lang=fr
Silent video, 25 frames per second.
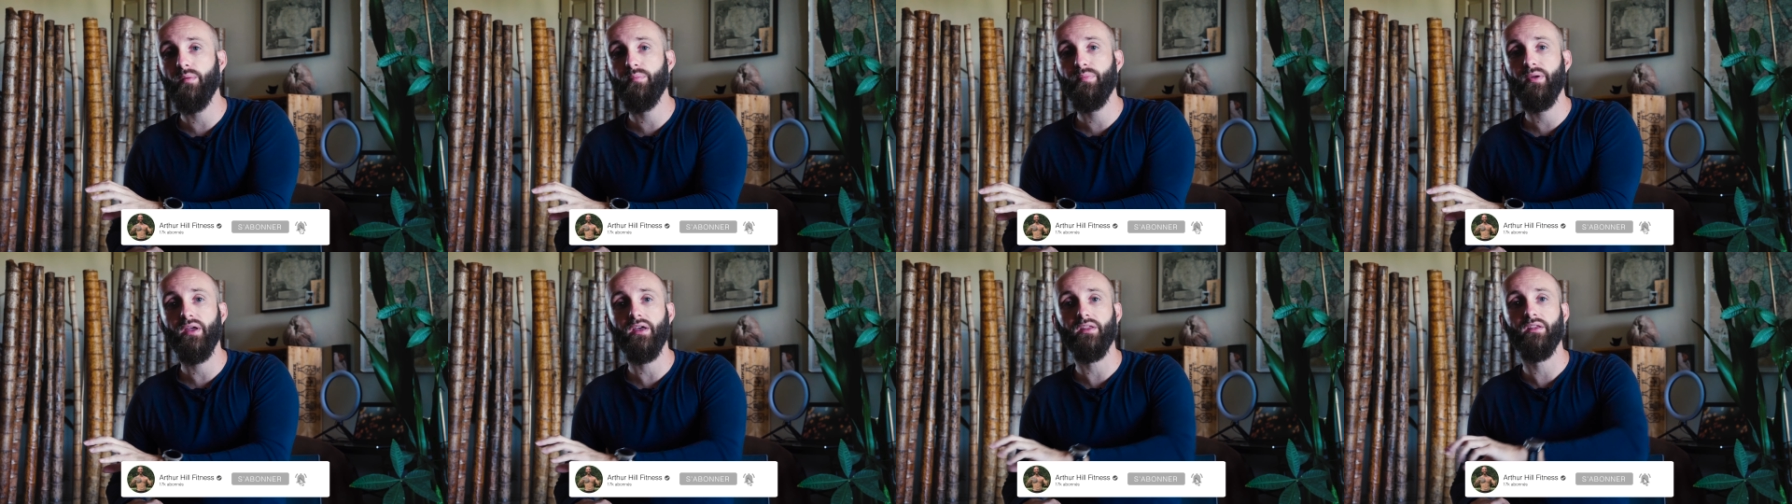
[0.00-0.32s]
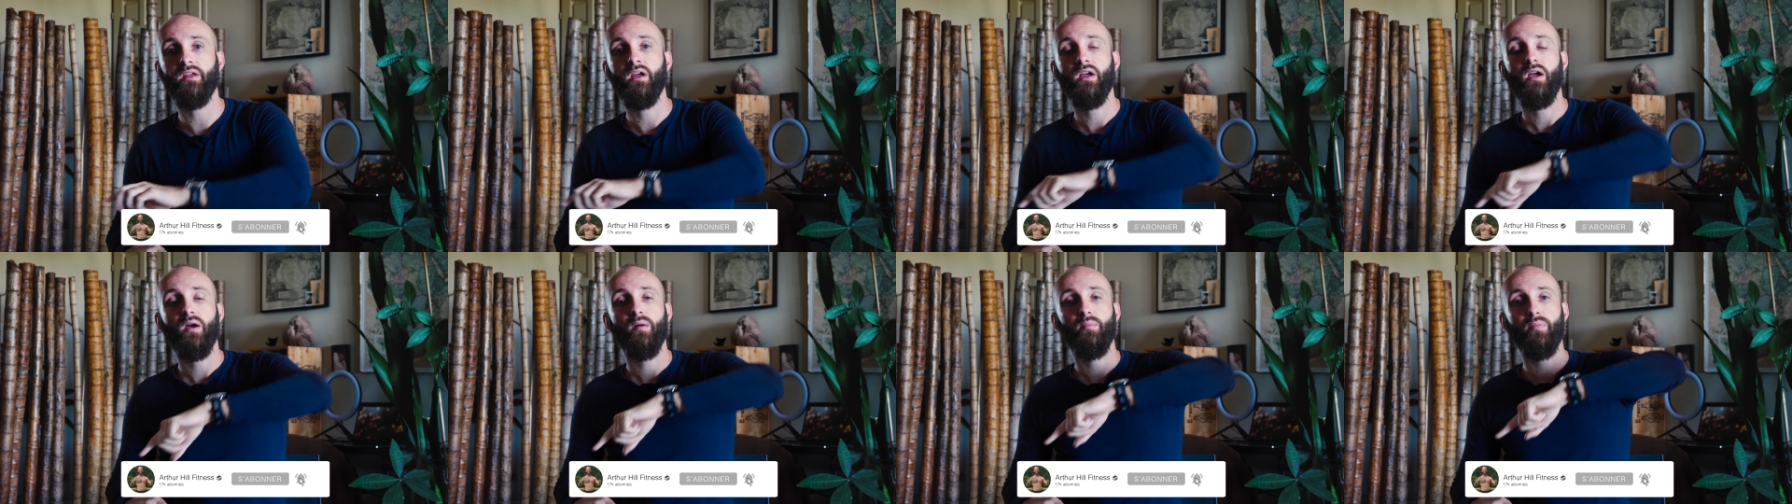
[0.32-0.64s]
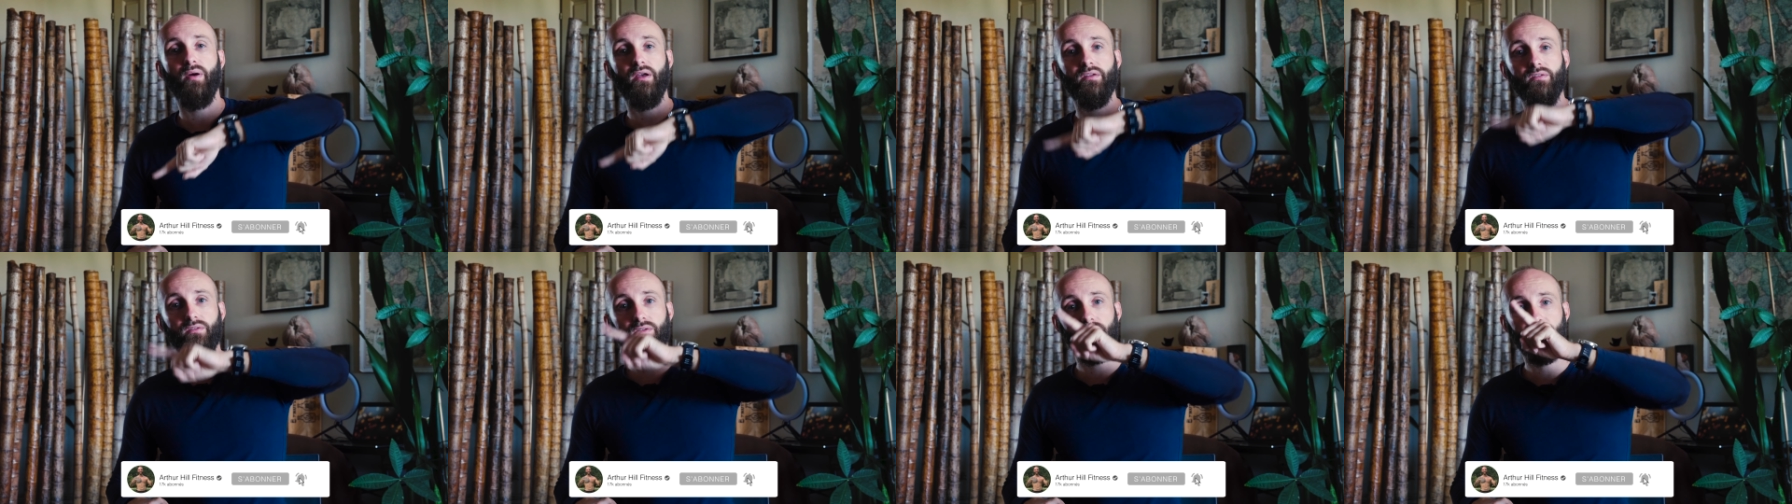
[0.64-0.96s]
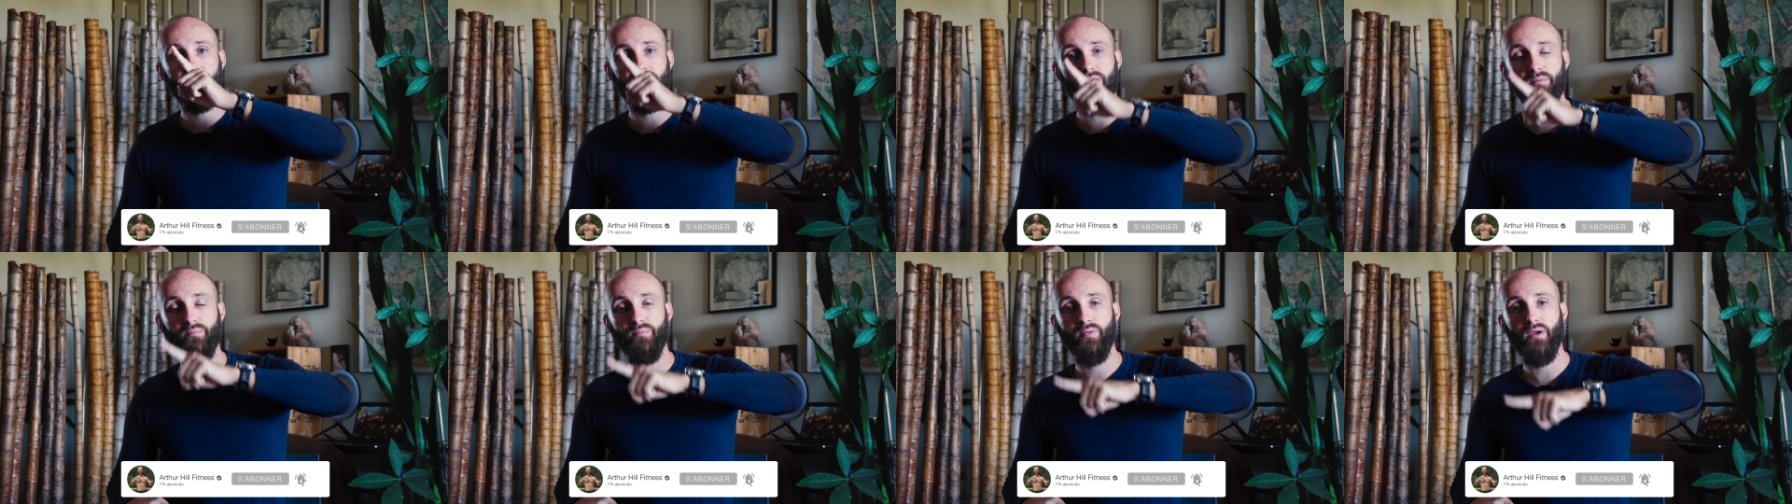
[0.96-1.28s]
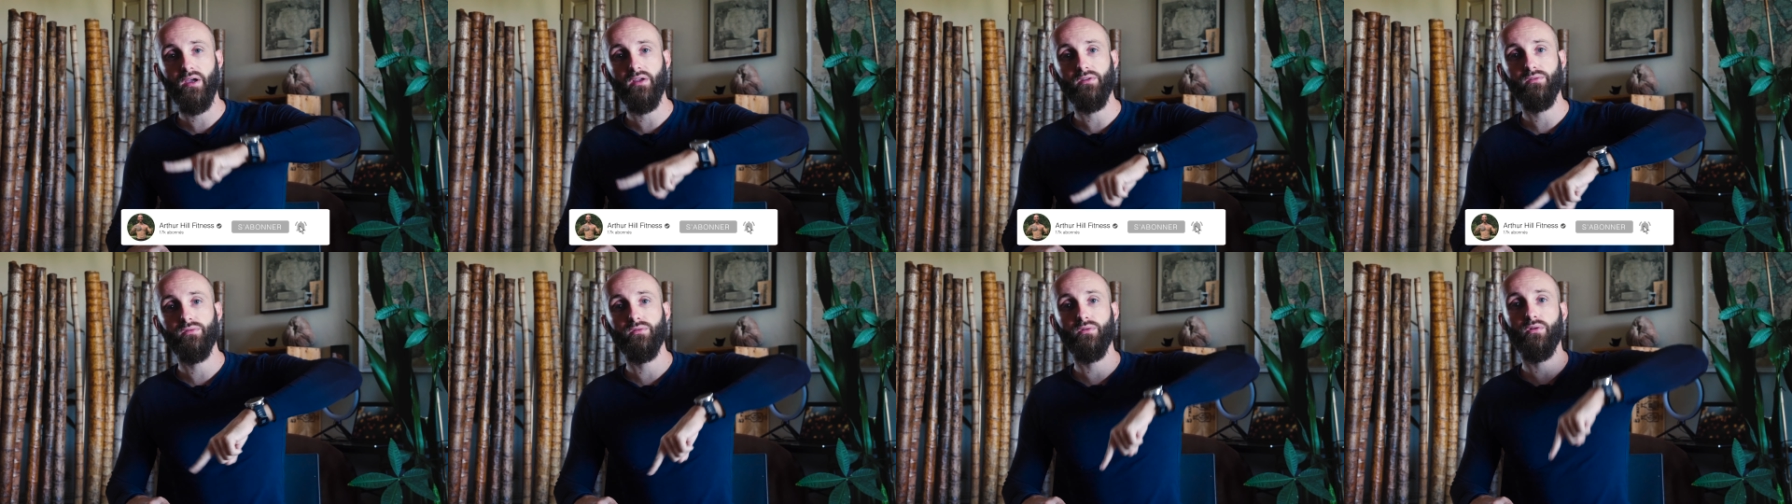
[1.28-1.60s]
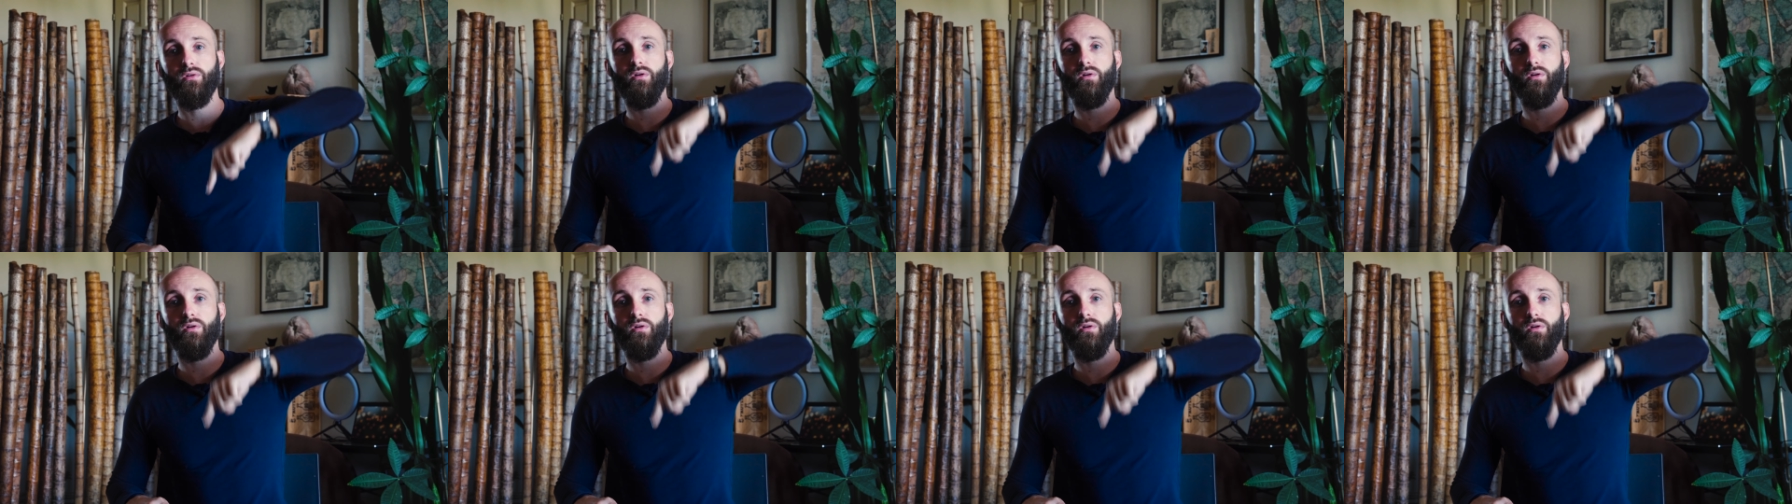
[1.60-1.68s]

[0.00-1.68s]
à perdre parce que j'ai perdu,